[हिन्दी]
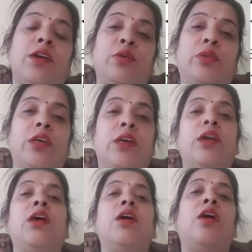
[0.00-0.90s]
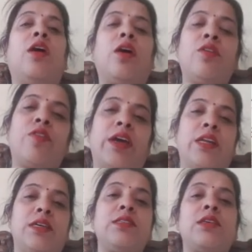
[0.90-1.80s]
क्या होते हैं और
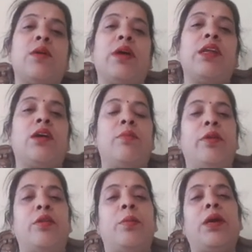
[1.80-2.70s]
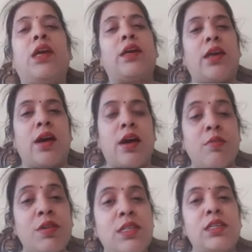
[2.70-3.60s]
वायरस हमारे कंप्यूटर में क्या क्या
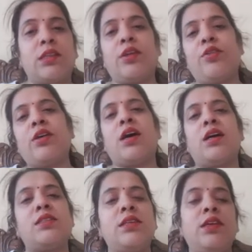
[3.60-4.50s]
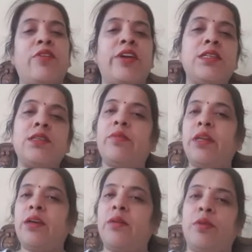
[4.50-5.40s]
हार्म कर सकता है और कहाँ से ये वायरस
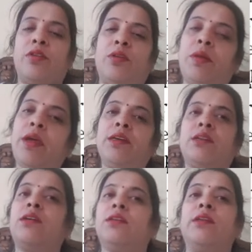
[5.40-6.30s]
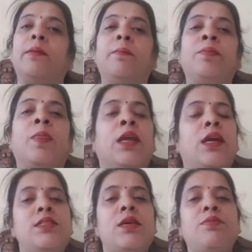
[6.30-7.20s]
हमारे कंप्यूटर में एंटर करता
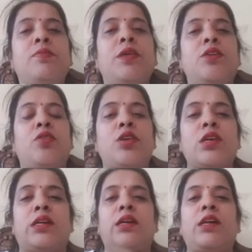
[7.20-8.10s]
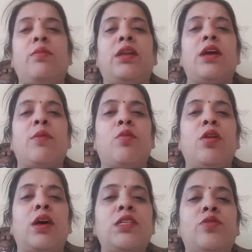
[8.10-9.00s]
है इन सब चीज़ों की जानकारी मैंने आपको
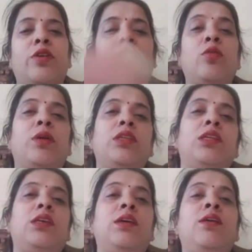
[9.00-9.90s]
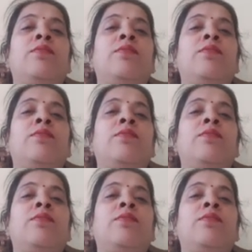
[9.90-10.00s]
लास्ट वीडियो में दी थी